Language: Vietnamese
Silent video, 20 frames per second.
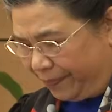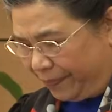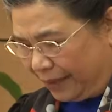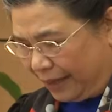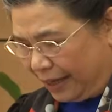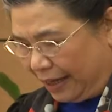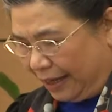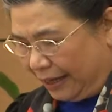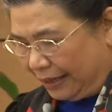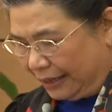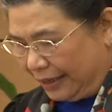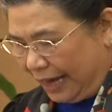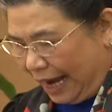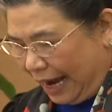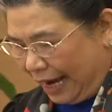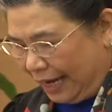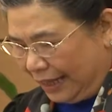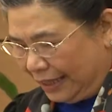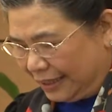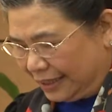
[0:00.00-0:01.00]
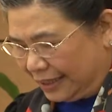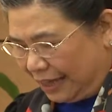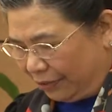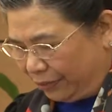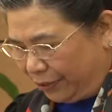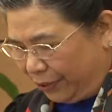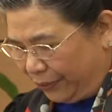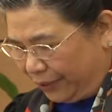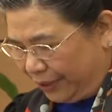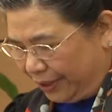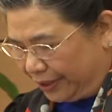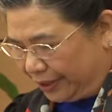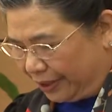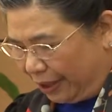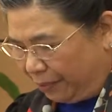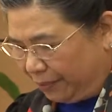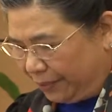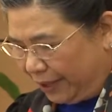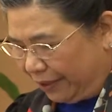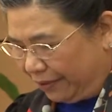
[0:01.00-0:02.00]
hội Tòng Thị Phóng đã đánh giá cao sáng
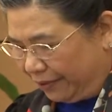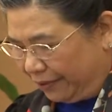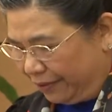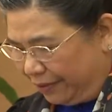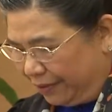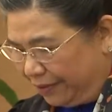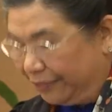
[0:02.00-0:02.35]
kiến cũng